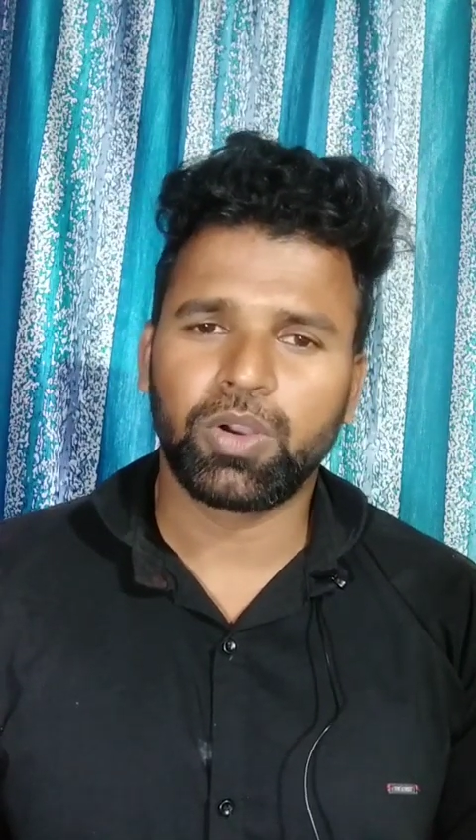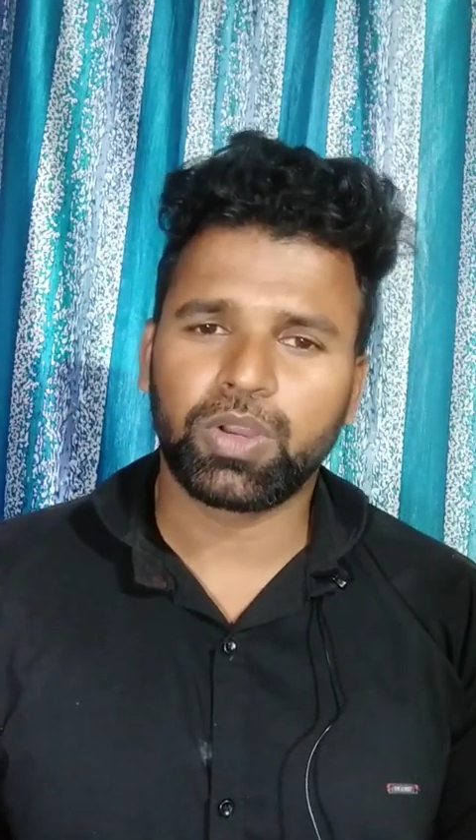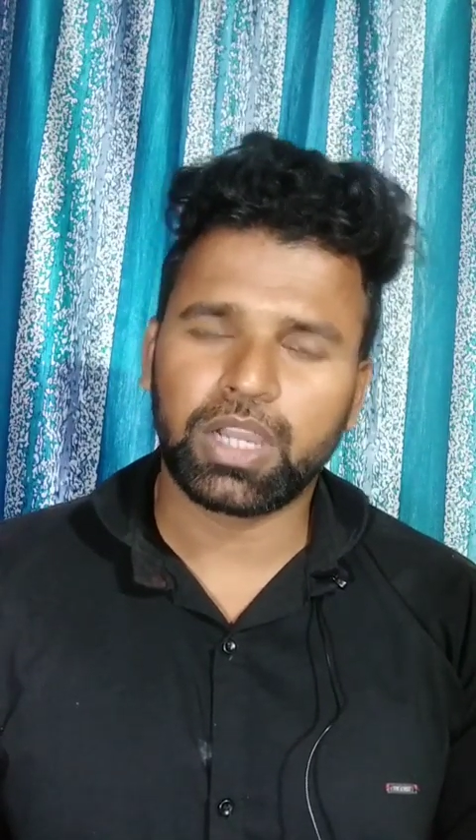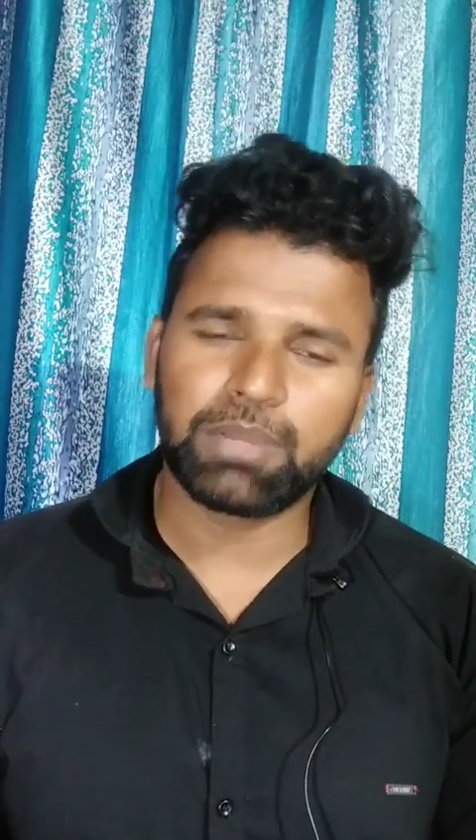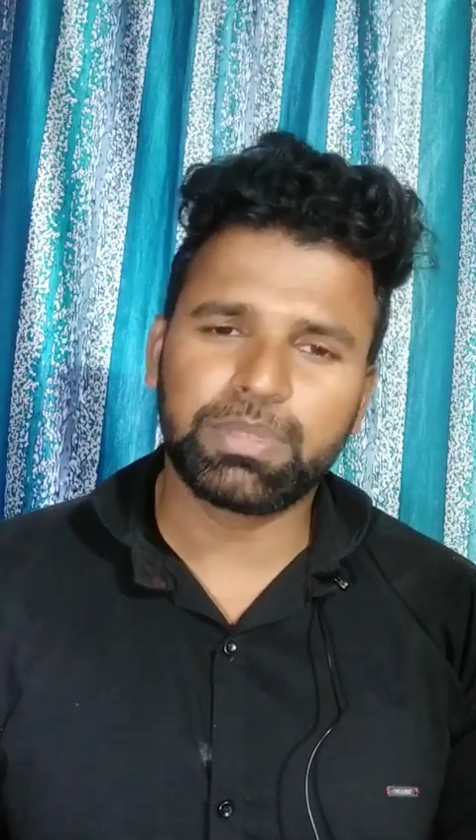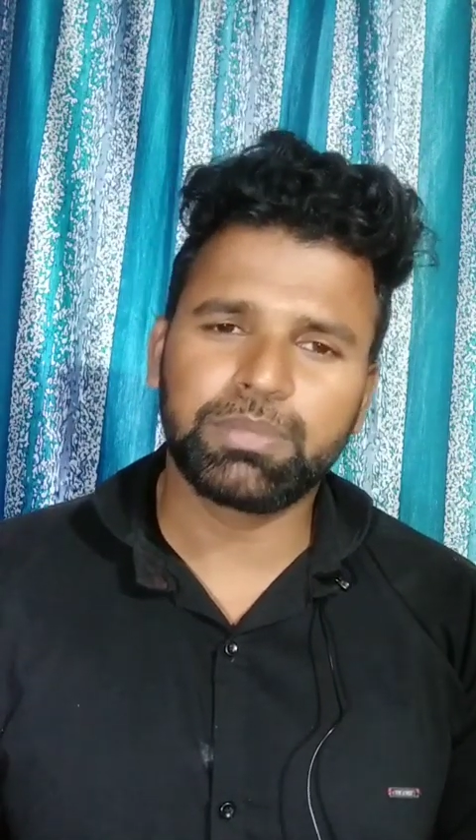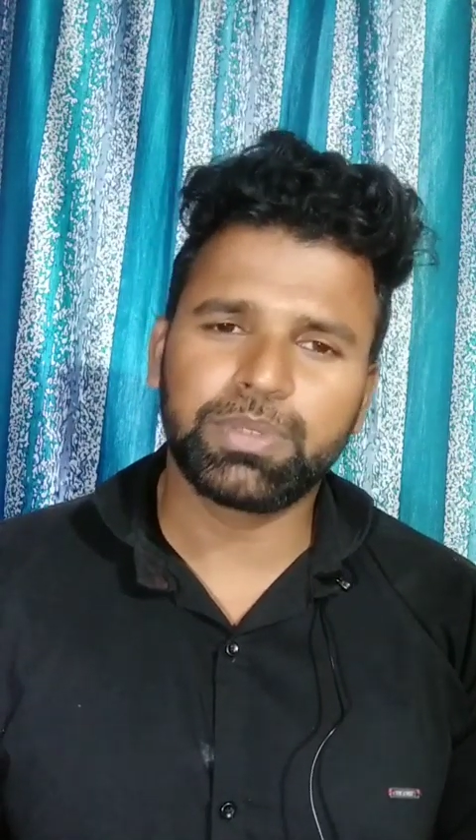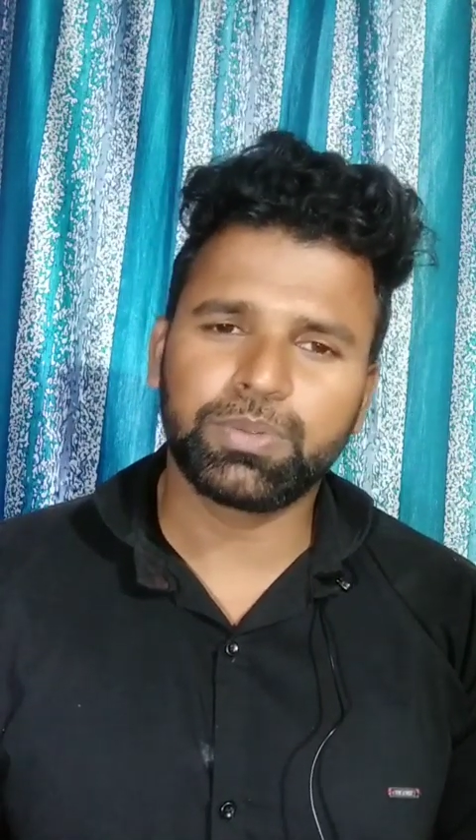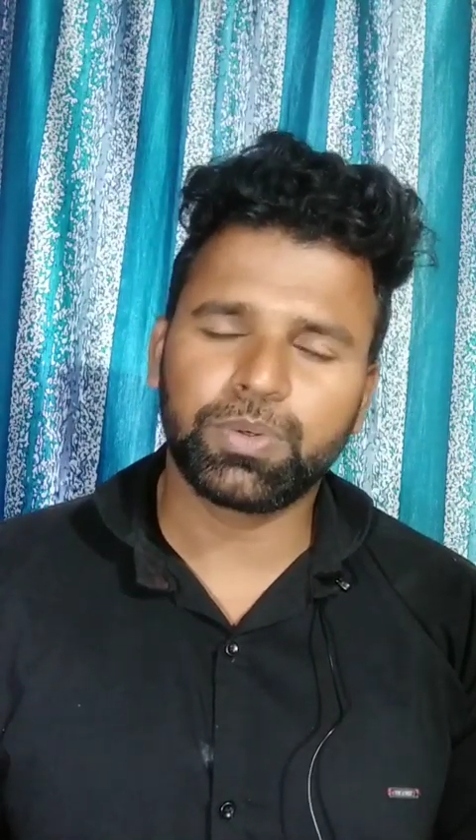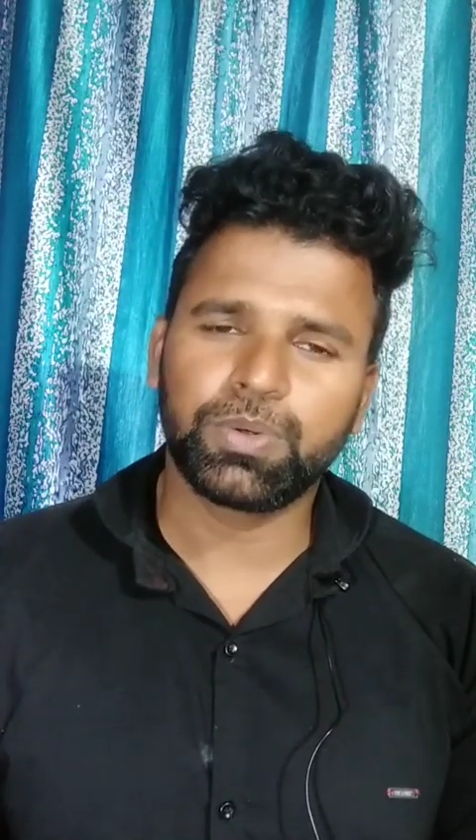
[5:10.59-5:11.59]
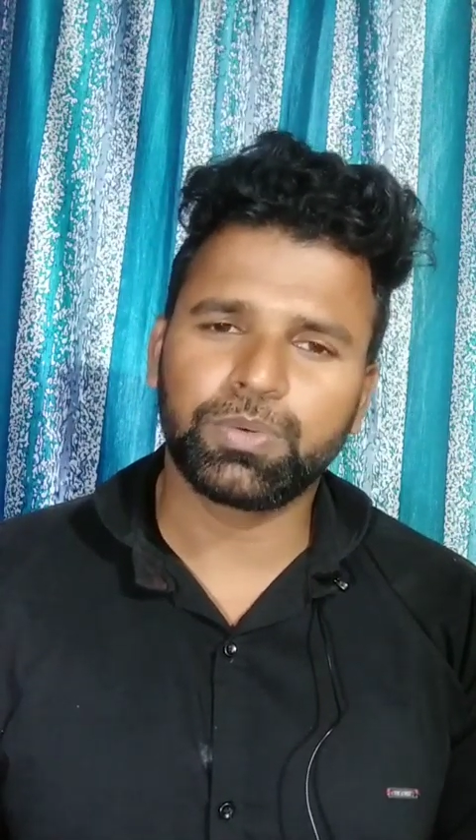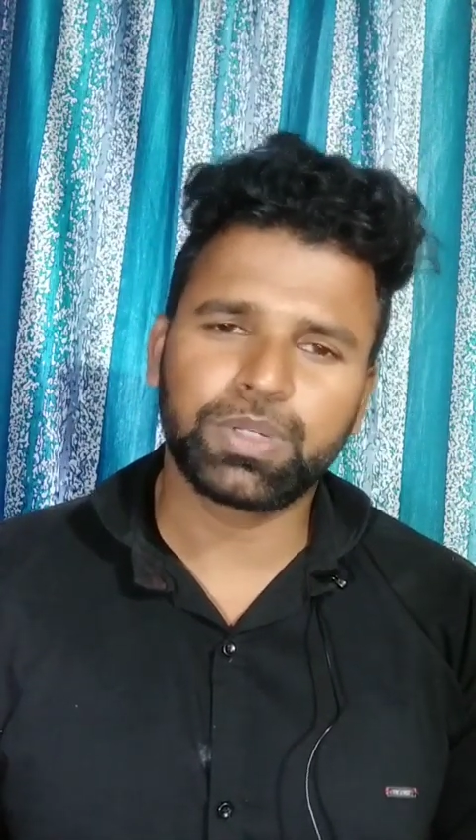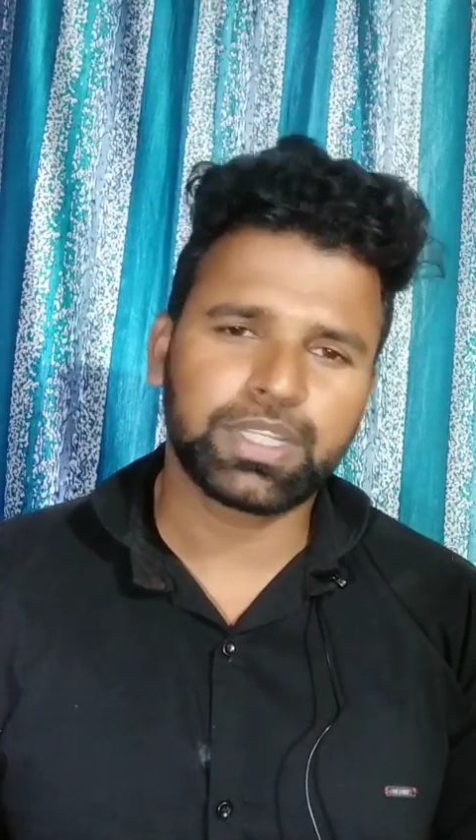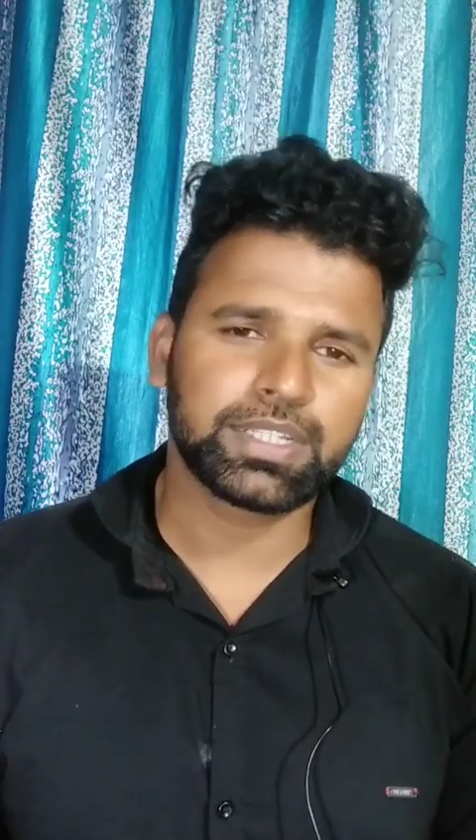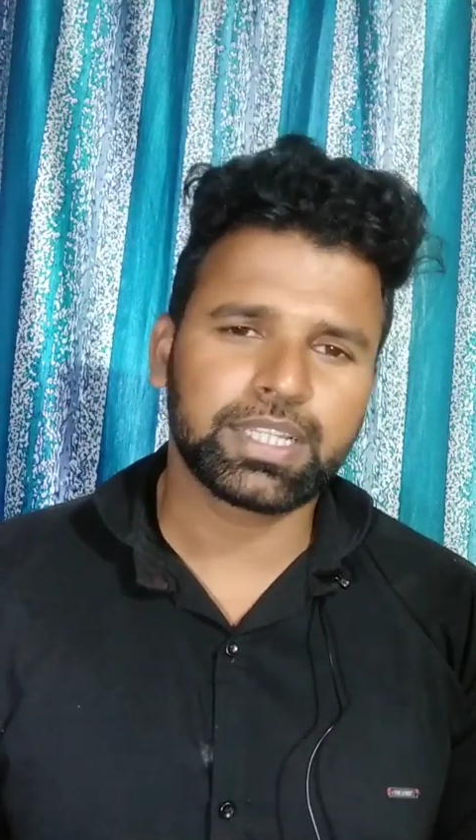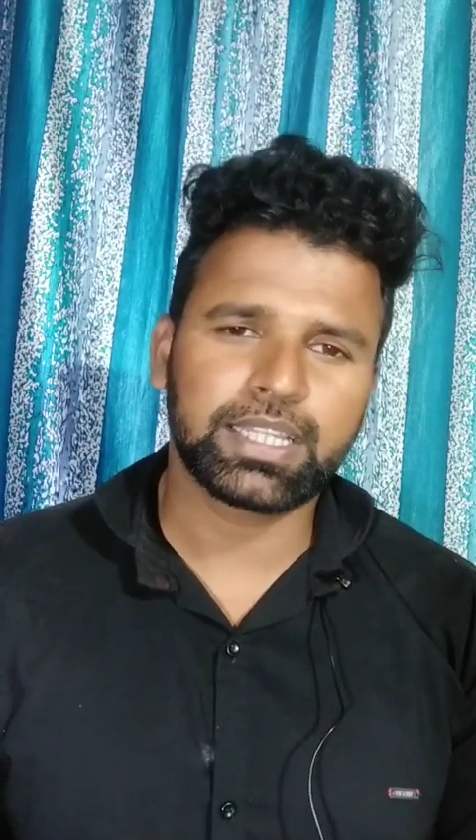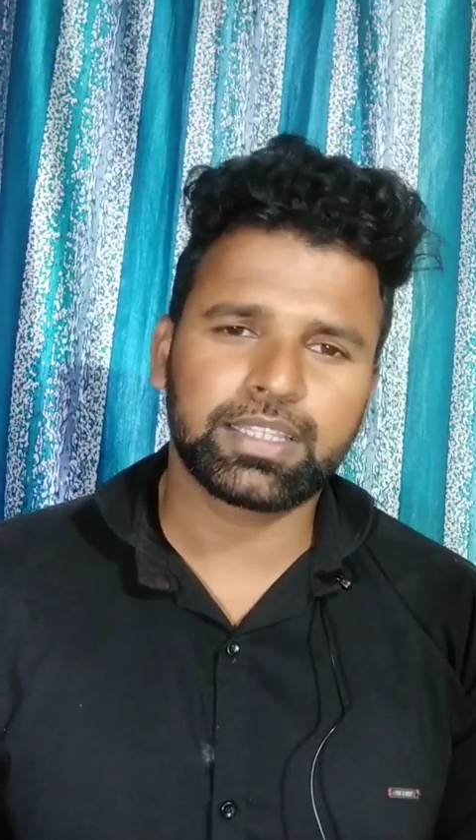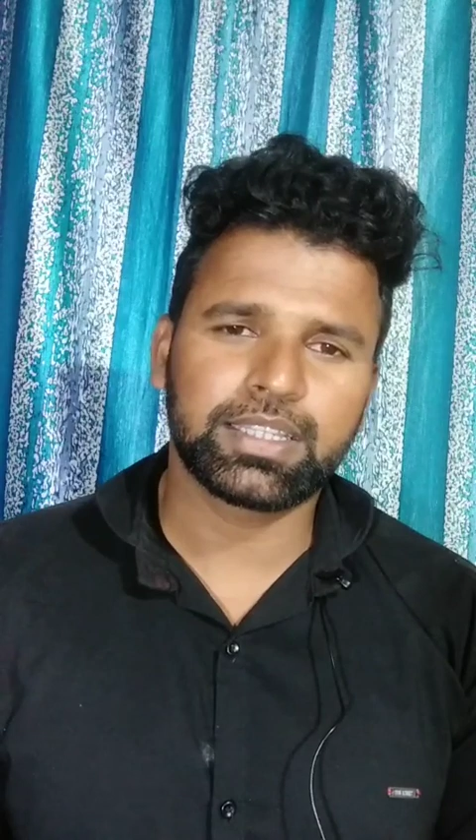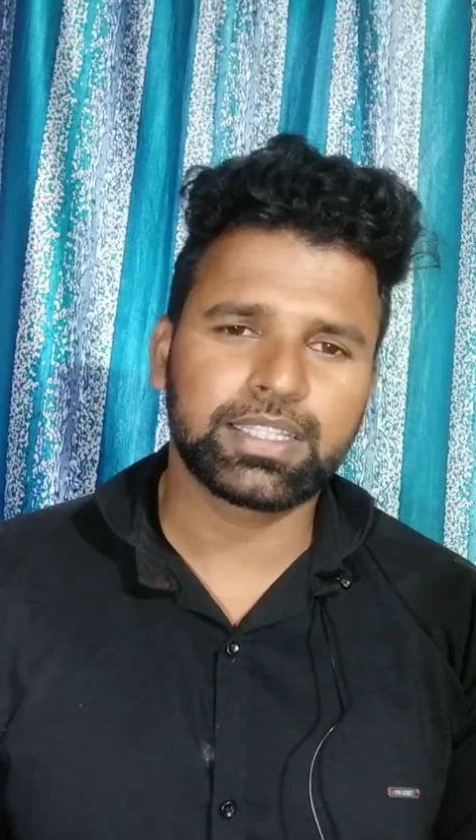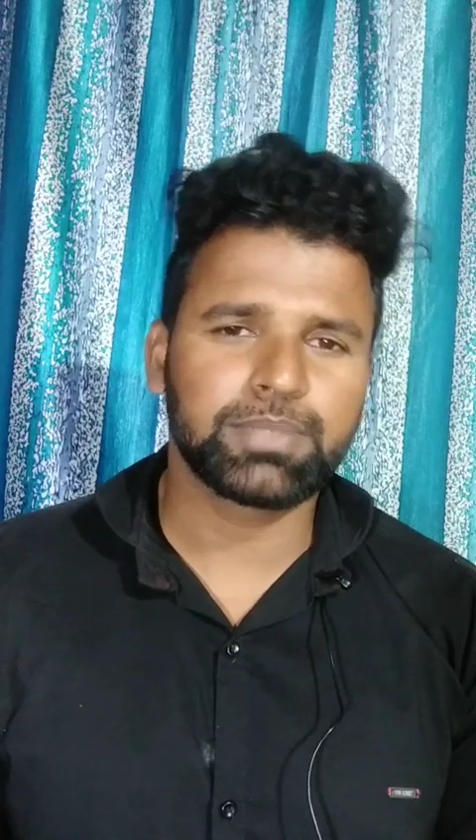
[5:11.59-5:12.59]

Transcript: और अभी भी वो उनके साथ